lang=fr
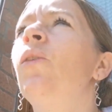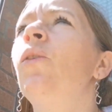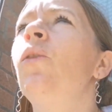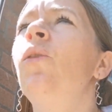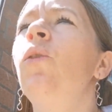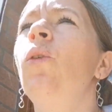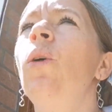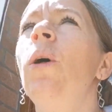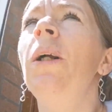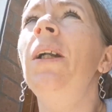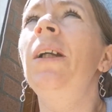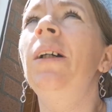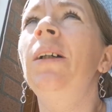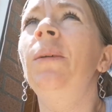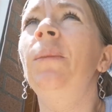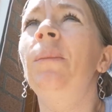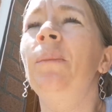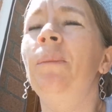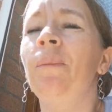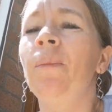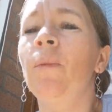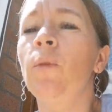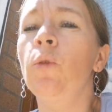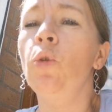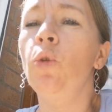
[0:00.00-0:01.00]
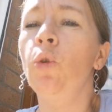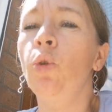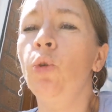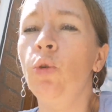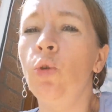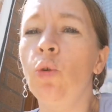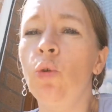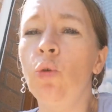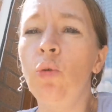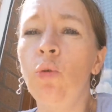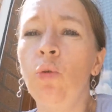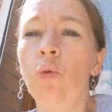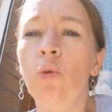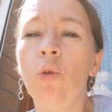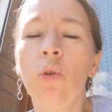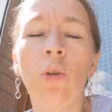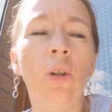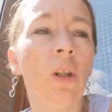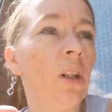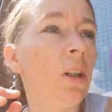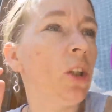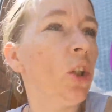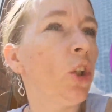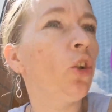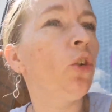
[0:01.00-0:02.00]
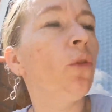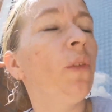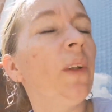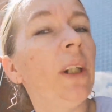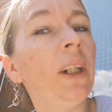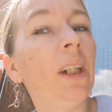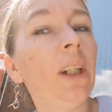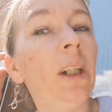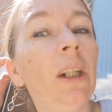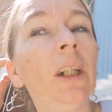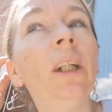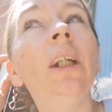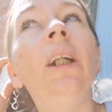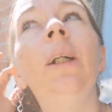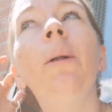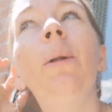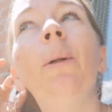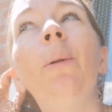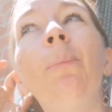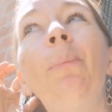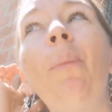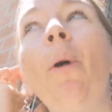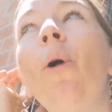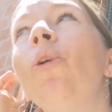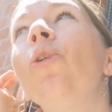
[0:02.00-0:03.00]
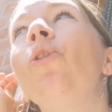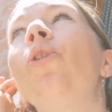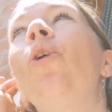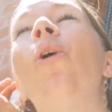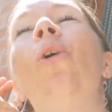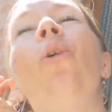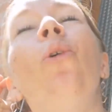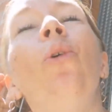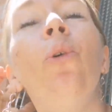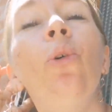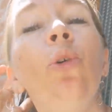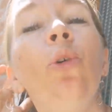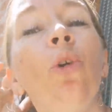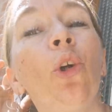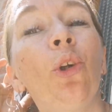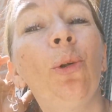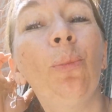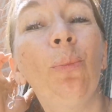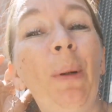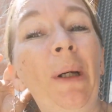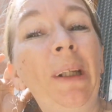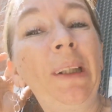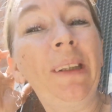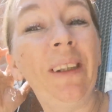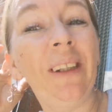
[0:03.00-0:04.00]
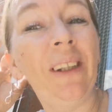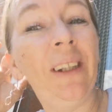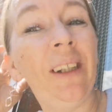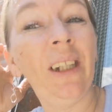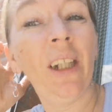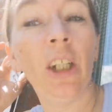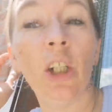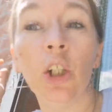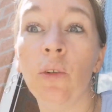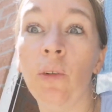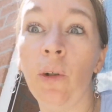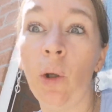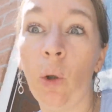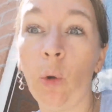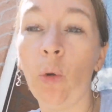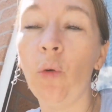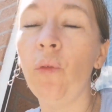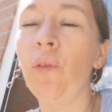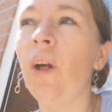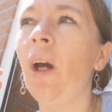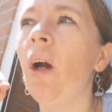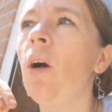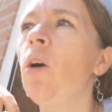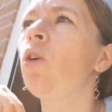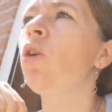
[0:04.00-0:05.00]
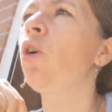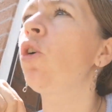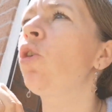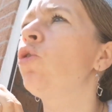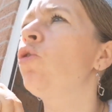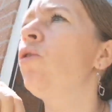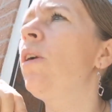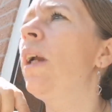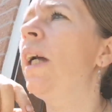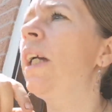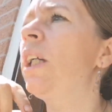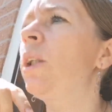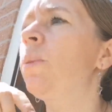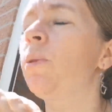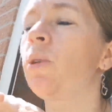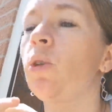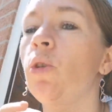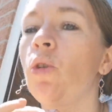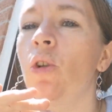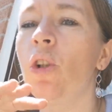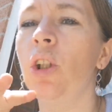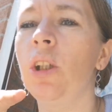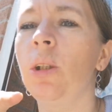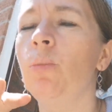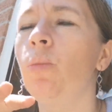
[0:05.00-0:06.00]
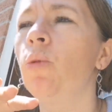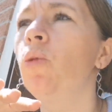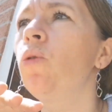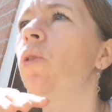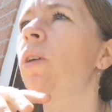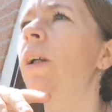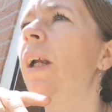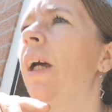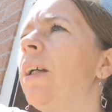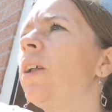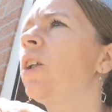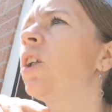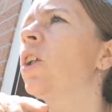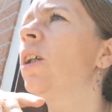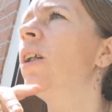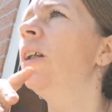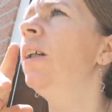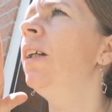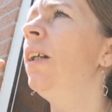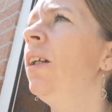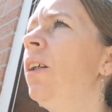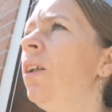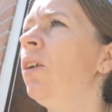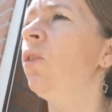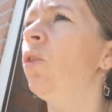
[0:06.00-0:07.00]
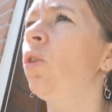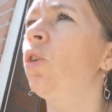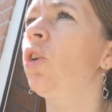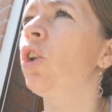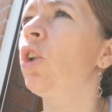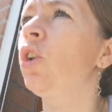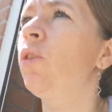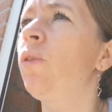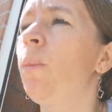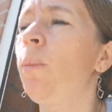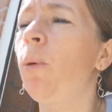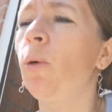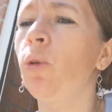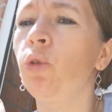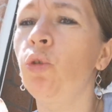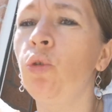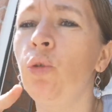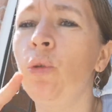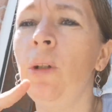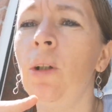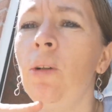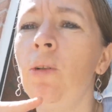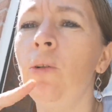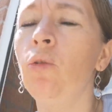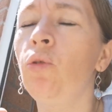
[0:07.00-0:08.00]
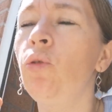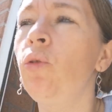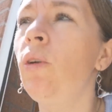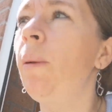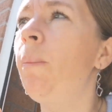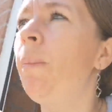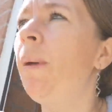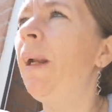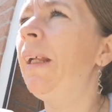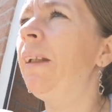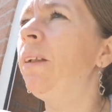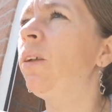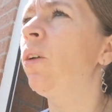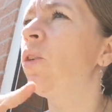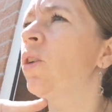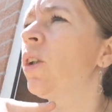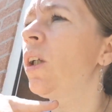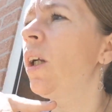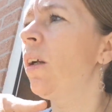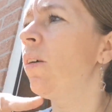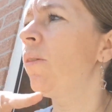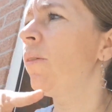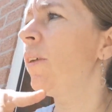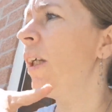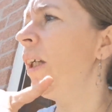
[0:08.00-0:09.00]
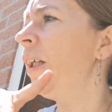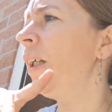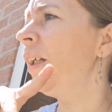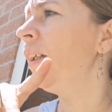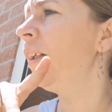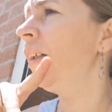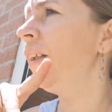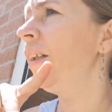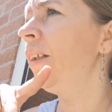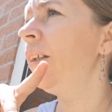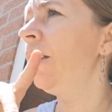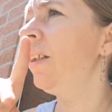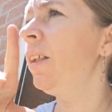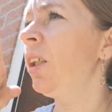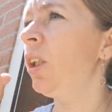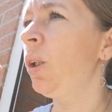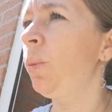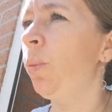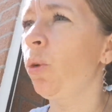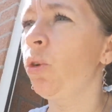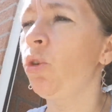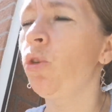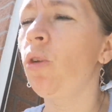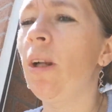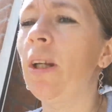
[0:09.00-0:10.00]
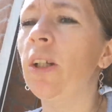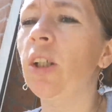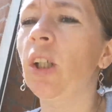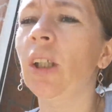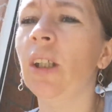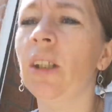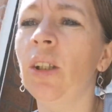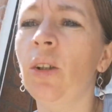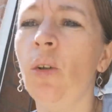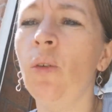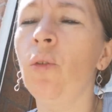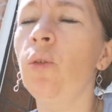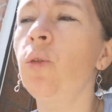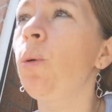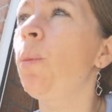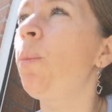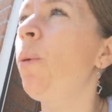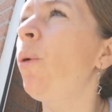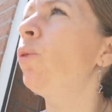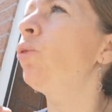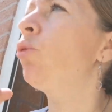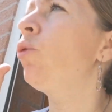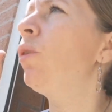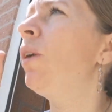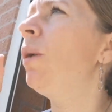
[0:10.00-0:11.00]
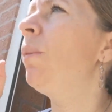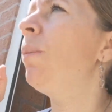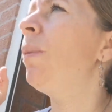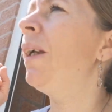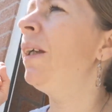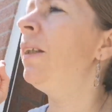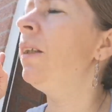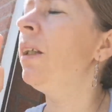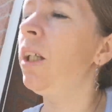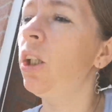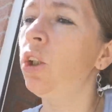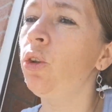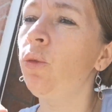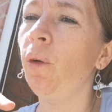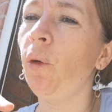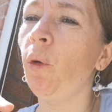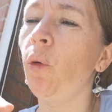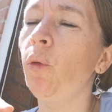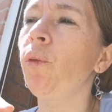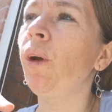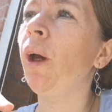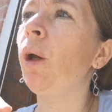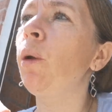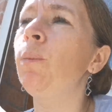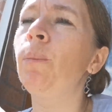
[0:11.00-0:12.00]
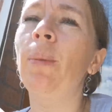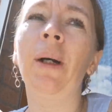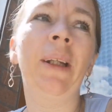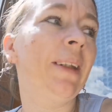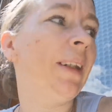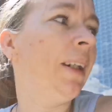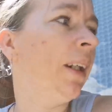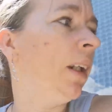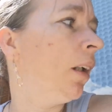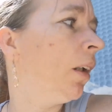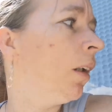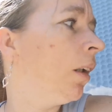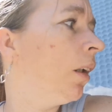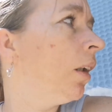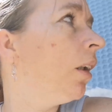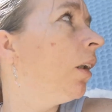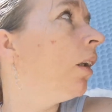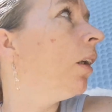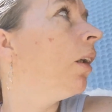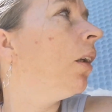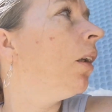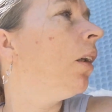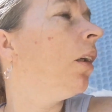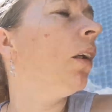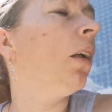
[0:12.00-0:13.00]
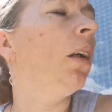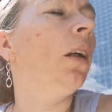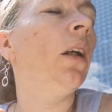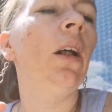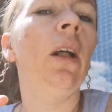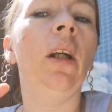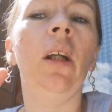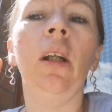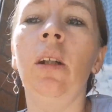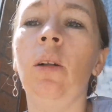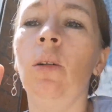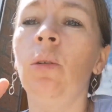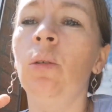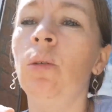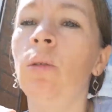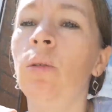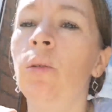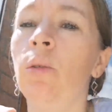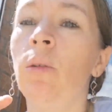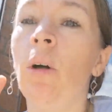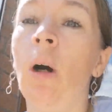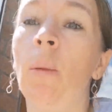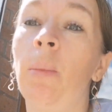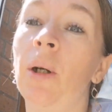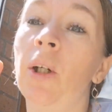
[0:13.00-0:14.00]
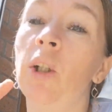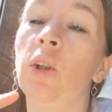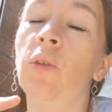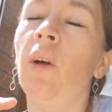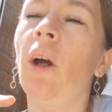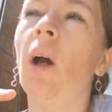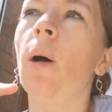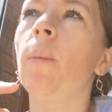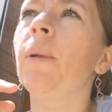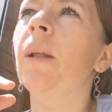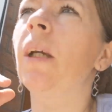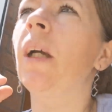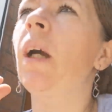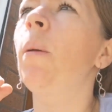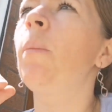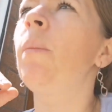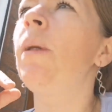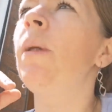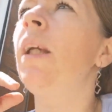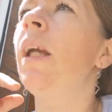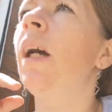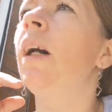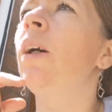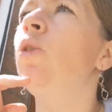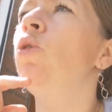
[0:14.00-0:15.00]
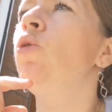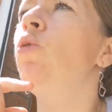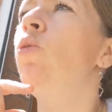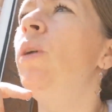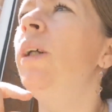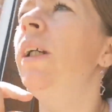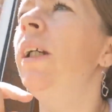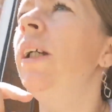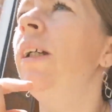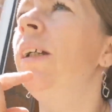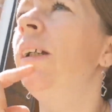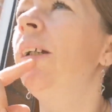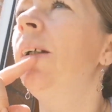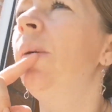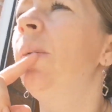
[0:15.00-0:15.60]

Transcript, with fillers: Voilà, donc du coup là je vais pendre une autre bâtée et je vais refaire encore du linge parce que là j'ai beaucoup de linge. Donc là je vais pendre euh, tous les plaids que j'ai lavés vais pendu du linge à Christophe, je vais prendre tous les plaids et je vais refaire une bâtée. Et euh, après, je vais ramener Camille à Douai.